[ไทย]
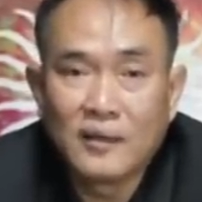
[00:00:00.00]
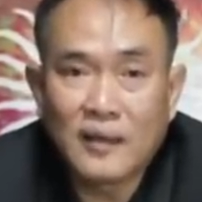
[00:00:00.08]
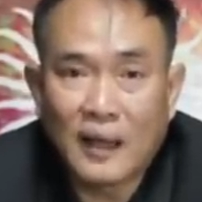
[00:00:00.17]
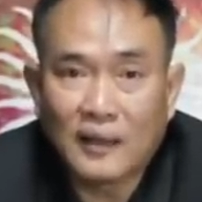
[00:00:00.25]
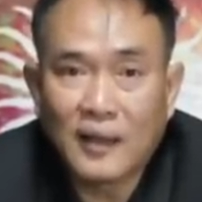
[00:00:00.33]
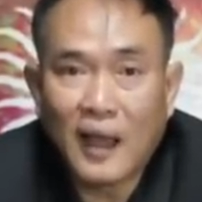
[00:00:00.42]

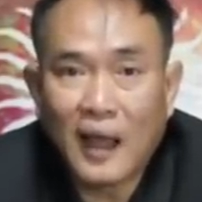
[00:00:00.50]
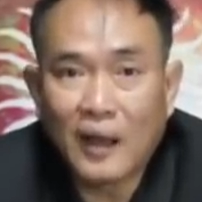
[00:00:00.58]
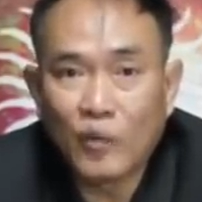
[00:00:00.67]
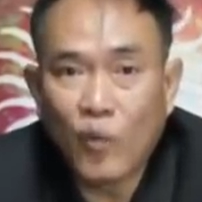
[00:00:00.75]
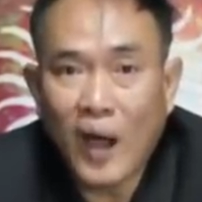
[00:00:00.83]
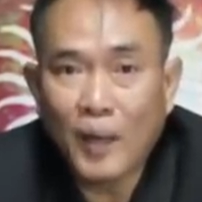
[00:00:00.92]
จัดงาน
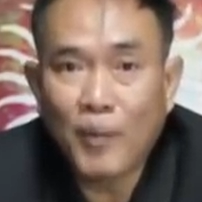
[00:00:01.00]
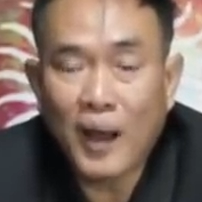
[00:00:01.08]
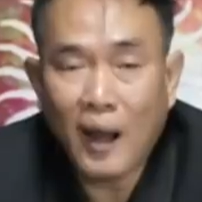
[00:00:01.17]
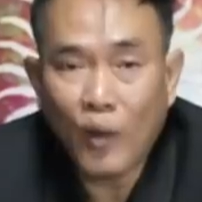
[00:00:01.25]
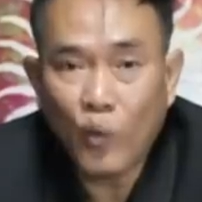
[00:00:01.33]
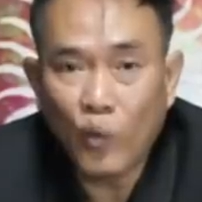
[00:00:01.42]
ไหว้พระ
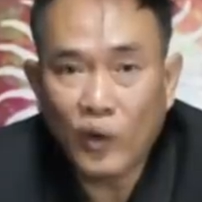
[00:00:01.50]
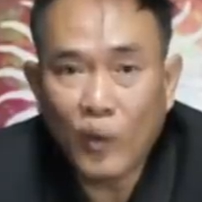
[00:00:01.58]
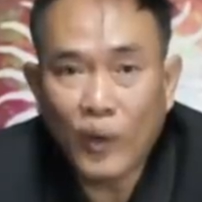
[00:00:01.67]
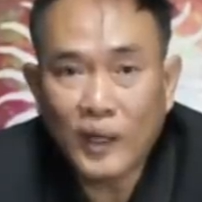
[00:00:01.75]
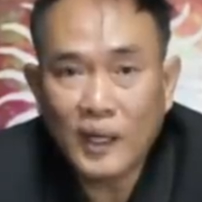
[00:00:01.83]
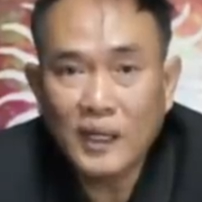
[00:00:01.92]
ราหู ใน
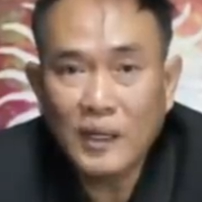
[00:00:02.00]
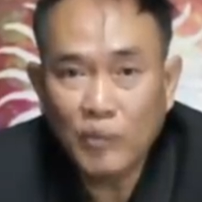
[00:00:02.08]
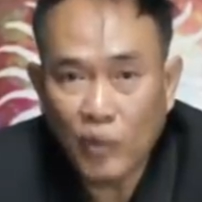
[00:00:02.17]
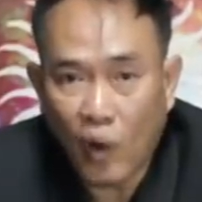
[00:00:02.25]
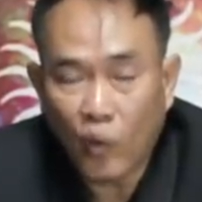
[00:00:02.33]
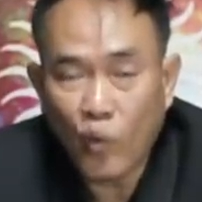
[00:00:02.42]
วันที่
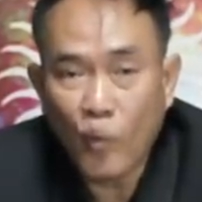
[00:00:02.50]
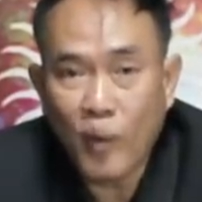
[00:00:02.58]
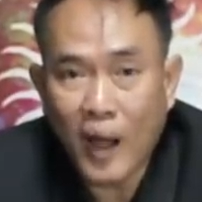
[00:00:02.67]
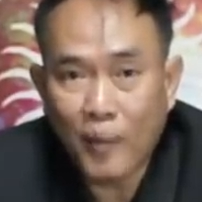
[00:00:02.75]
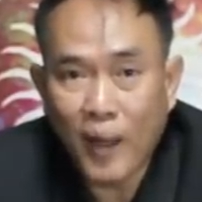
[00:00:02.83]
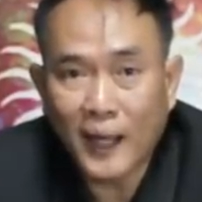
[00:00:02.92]
22 กุม
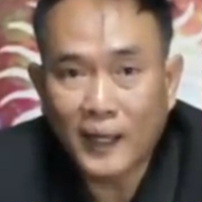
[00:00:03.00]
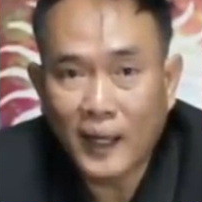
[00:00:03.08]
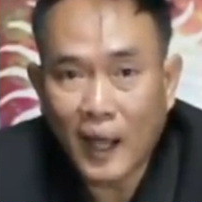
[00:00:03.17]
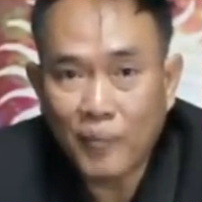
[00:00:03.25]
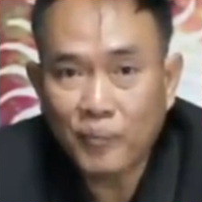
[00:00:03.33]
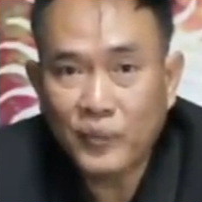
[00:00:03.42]
ภาพันธ์นะ
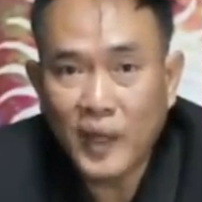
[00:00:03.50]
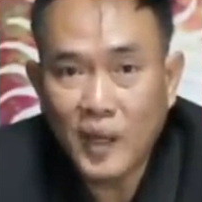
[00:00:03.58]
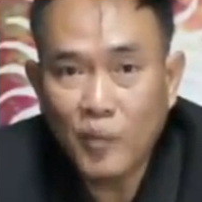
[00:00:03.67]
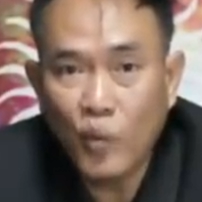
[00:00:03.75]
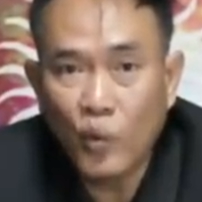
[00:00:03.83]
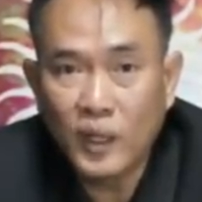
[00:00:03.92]
ครับที่
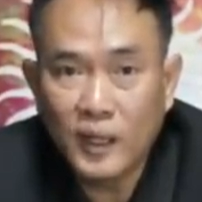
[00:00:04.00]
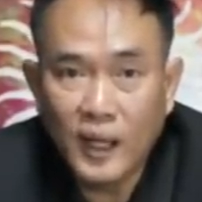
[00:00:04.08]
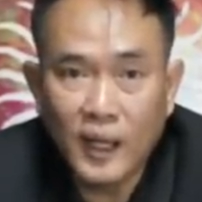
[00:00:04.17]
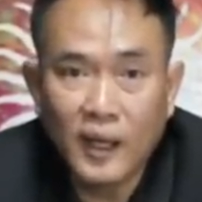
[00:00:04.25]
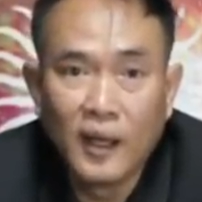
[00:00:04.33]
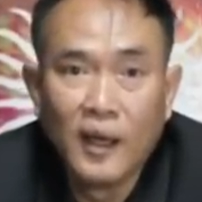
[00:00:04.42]
มูลนิธิ